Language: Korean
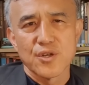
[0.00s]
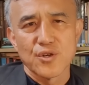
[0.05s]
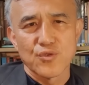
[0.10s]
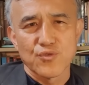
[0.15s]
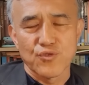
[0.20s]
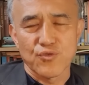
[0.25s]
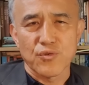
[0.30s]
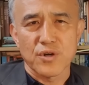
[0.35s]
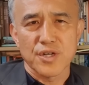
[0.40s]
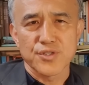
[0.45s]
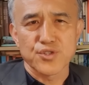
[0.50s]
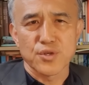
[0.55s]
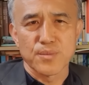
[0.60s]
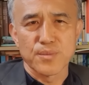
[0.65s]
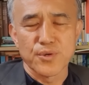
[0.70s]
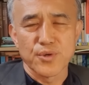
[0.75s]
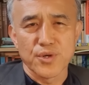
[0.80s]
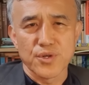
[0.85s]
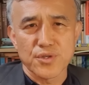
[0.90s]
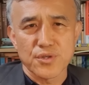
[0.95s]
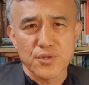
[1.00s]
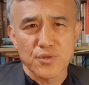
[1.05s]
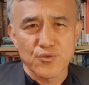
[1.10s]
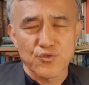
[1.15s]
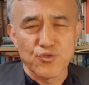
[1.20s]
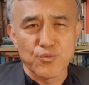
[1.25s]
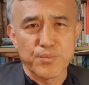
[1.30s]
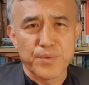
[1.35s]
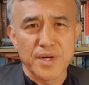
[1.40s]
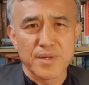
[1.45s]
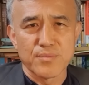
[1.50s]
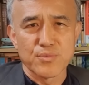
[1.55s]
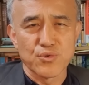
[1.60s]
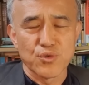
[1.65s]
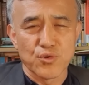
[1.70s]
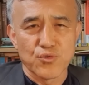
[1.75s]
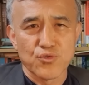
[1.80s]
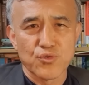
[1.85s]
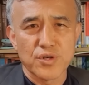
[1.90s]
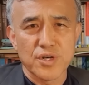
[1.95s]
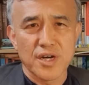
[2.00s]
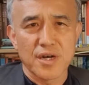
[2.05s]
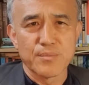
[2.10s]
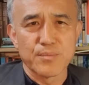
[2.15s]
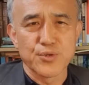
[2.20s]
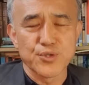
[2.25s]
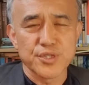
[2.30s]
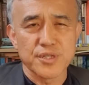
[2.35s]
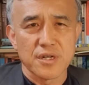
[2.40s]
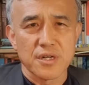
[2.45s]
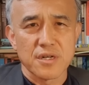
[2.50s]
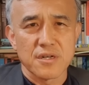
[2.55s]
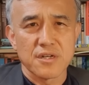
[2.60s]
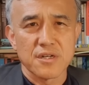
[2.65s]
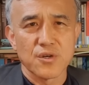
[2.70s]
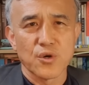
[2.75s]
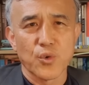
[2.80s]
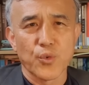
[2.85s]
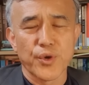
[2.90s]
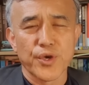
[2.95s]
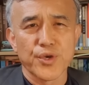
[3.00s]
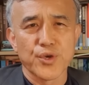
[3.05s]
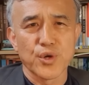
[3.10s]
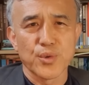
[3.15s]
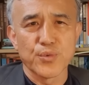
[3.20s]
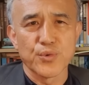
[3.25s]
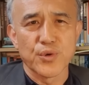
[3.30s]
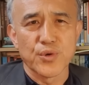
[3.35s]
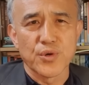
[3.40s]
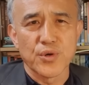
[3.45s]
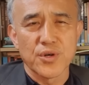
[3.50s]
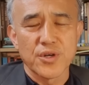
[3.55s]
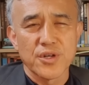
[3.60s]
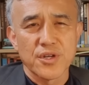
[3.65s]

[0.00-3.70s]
국가정보원, 국방부, 국가안보실, 그리고 외교부,